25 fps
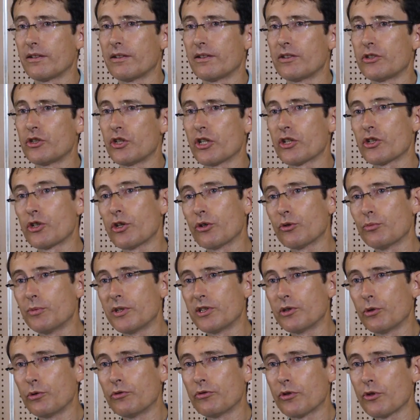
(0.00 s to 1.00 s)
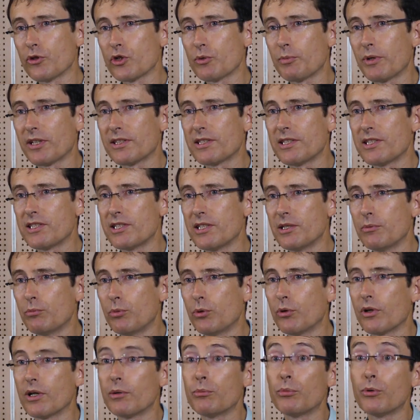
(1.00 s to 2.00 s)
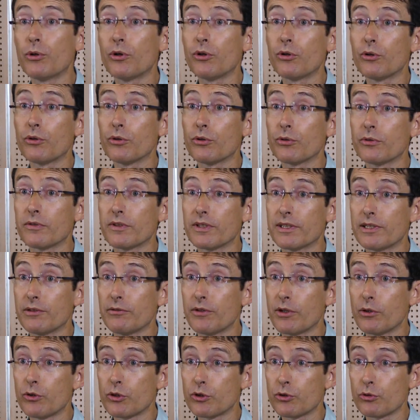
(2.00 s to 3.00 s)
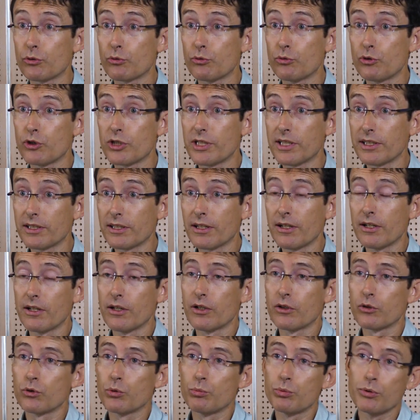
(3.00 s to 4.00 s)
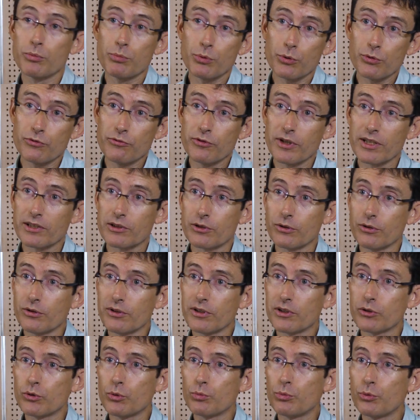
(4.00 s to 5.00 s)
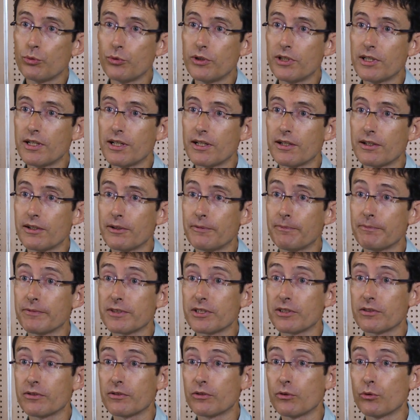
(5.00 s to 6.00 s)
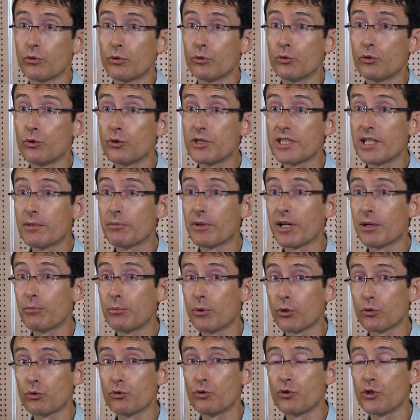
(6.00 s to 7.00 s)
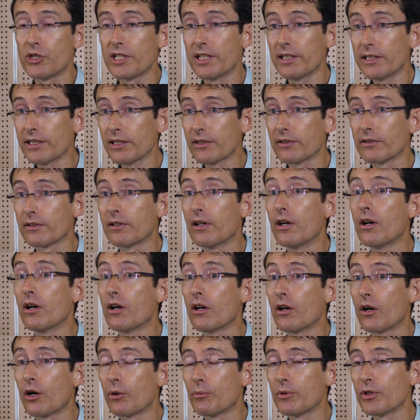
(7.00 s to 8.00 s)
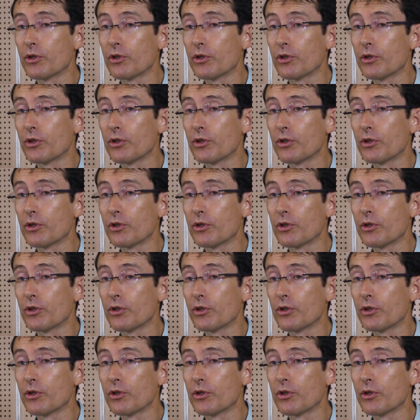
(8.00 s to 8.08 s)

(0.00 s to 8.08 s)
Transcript: Les chercheurs de Météo France participent au rapport euh, d'évaluation du GIEC depuis plus de 20 ans, hein, depuis le deuxième rapport du GIEC en